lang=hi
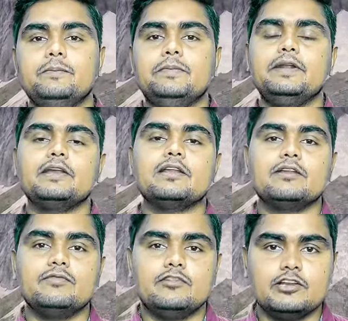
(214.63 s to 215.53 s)
मेडिकल
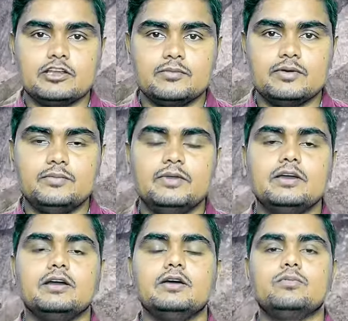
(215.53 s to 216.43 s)
बनने के बाद में
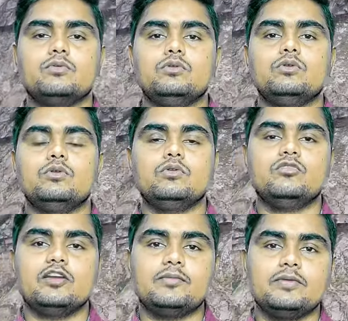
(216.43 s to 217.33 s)
आपको
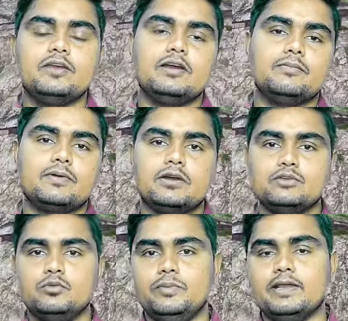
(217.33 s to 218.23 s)
ऑफलाइन में आपका
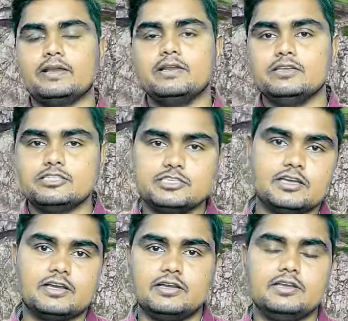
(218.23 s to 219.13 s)
जो बैंक लिस्ट
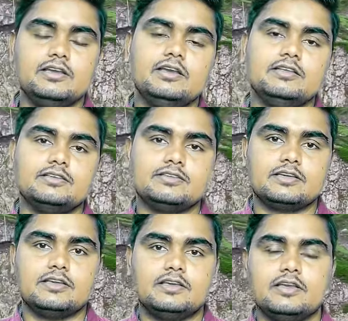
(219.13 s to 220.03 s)
चेक करनी है जैसे
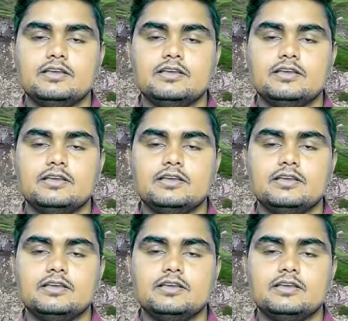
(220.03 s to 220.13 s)
कि